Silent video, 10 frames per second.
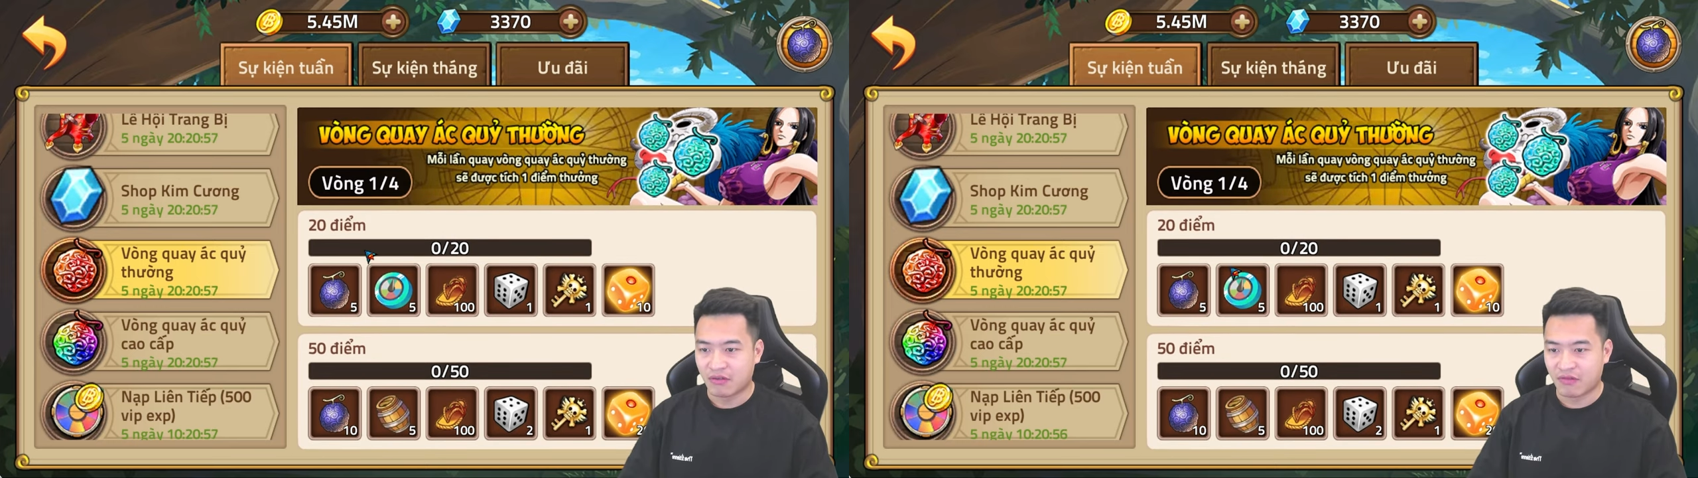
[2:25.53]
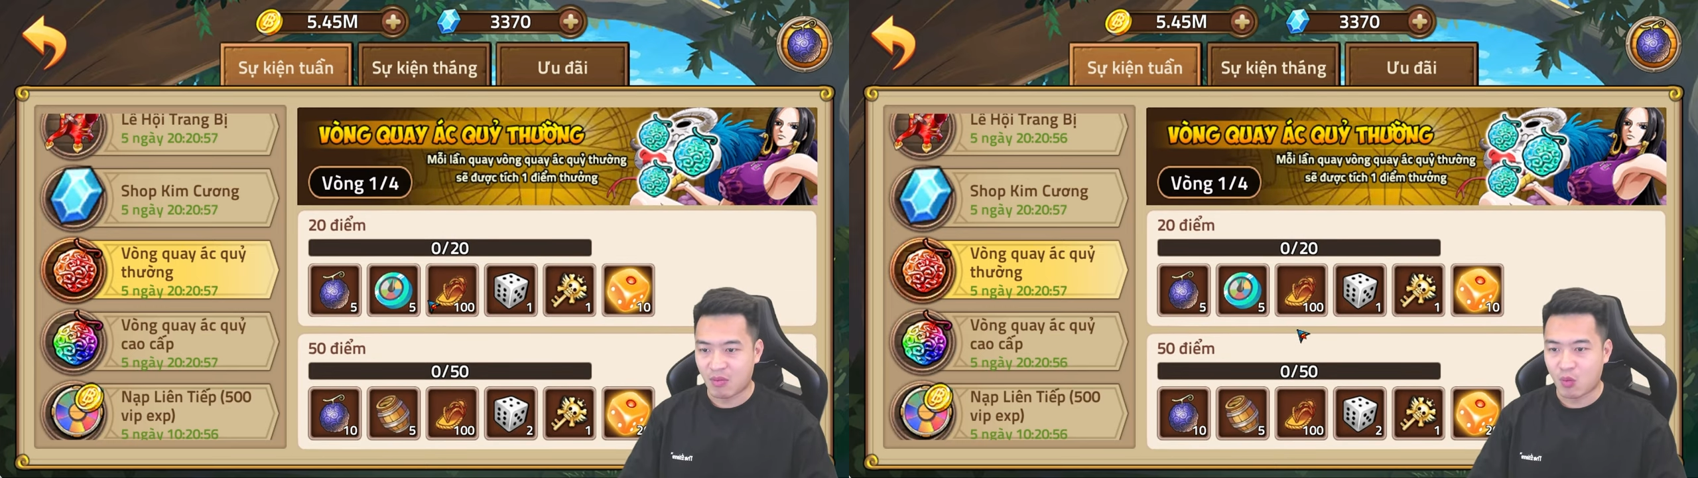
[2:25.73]

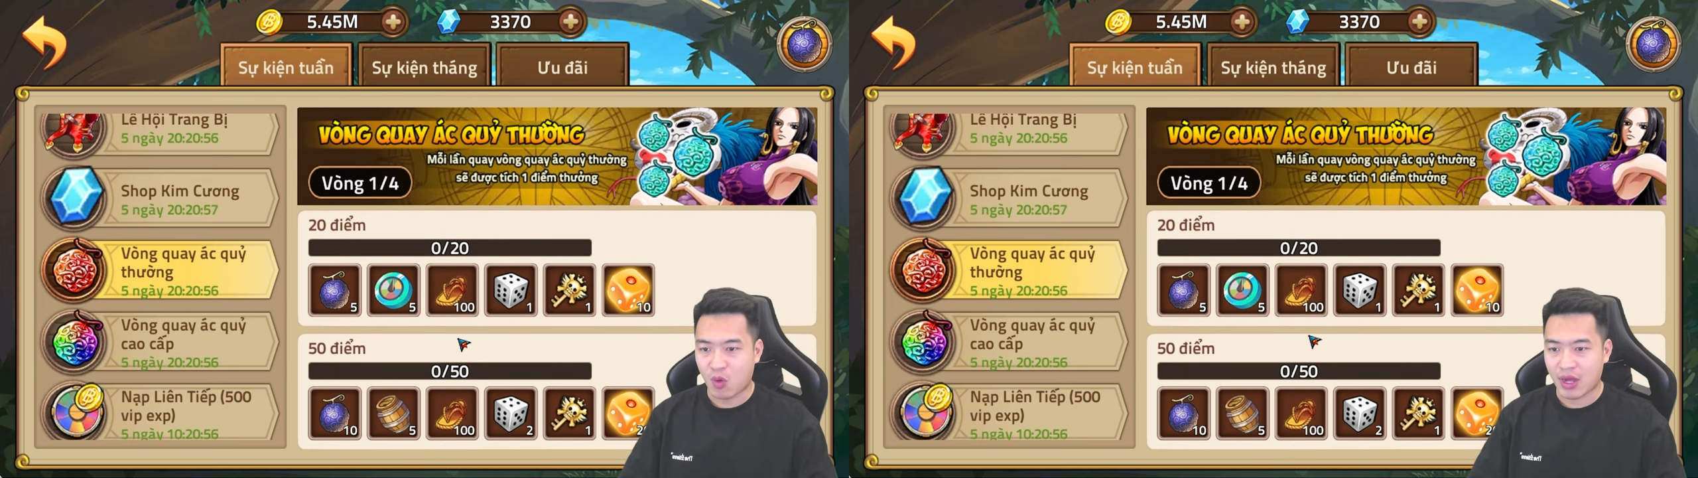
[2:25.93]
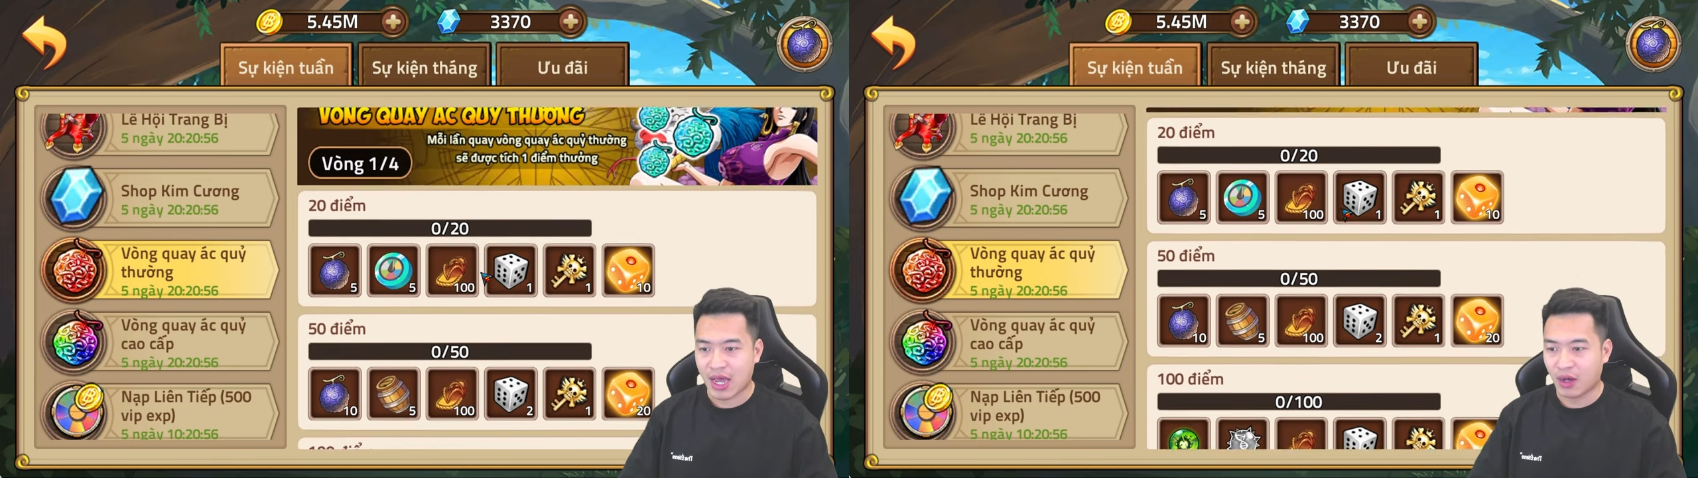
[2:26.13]
Vòng
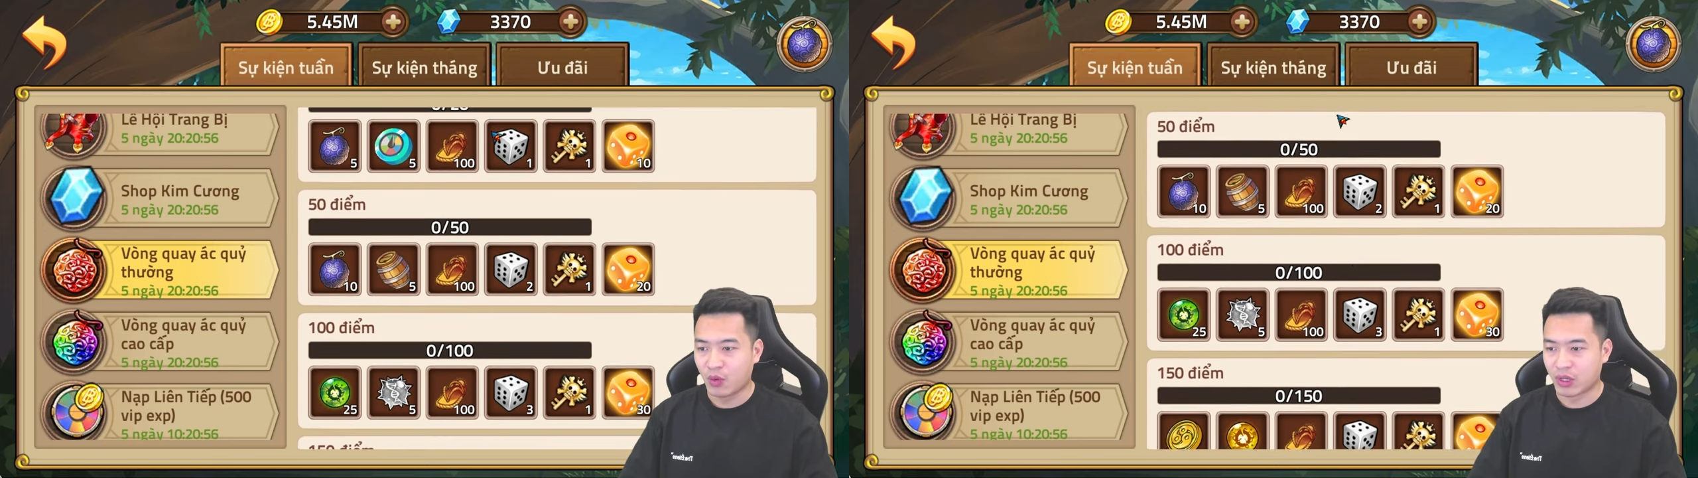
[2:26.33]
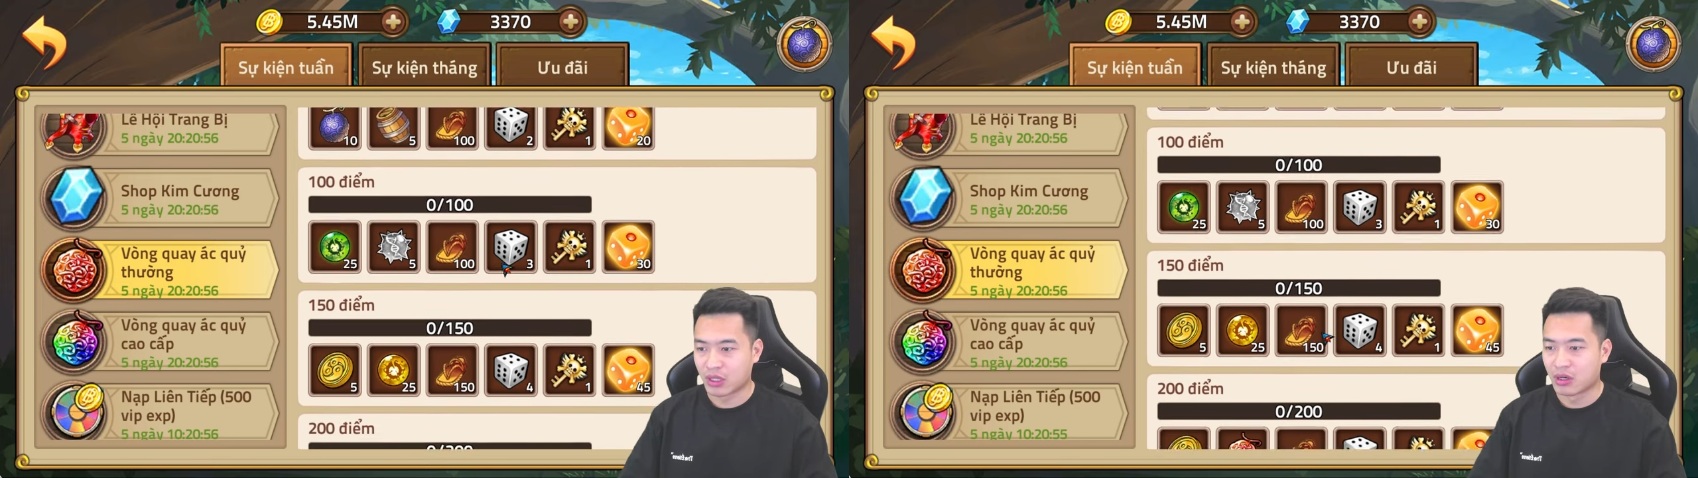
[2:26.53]
quay ác
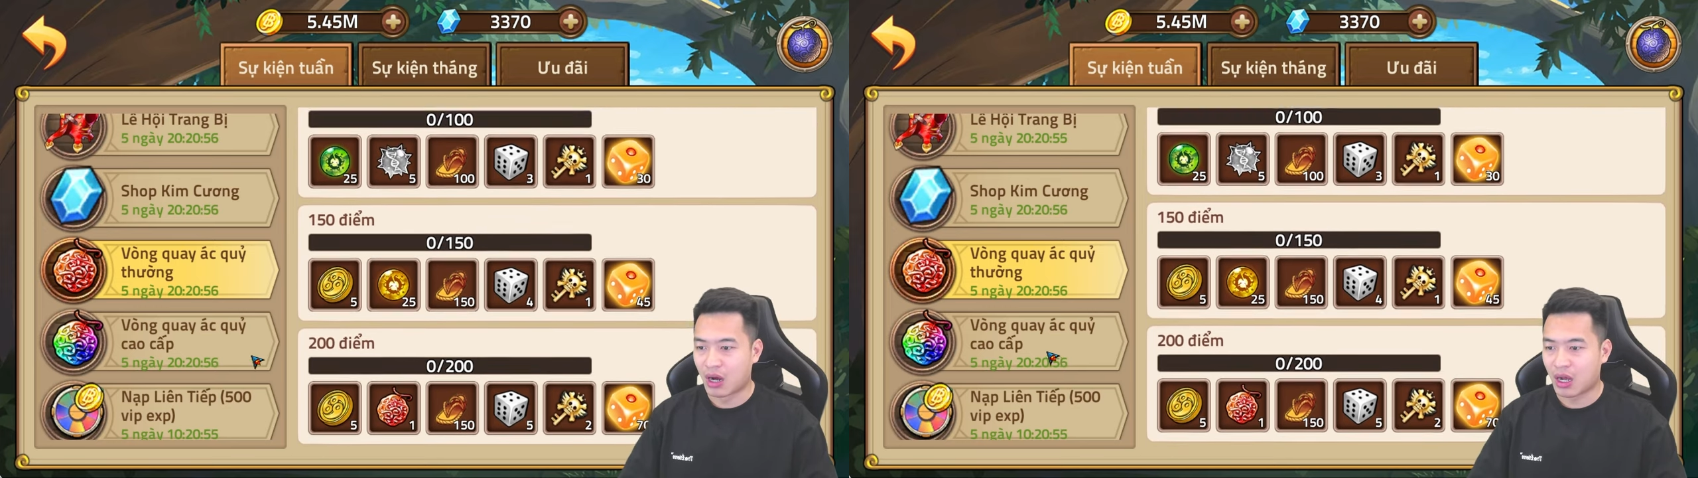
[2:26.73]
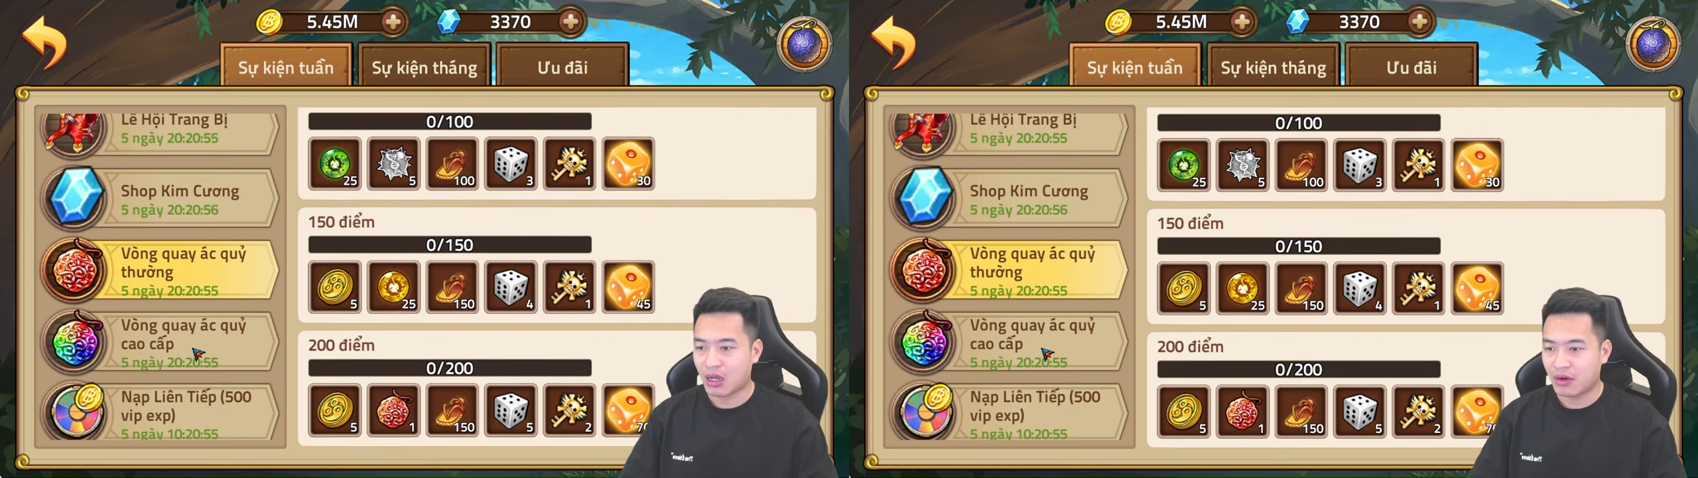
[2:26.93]
quỷ thường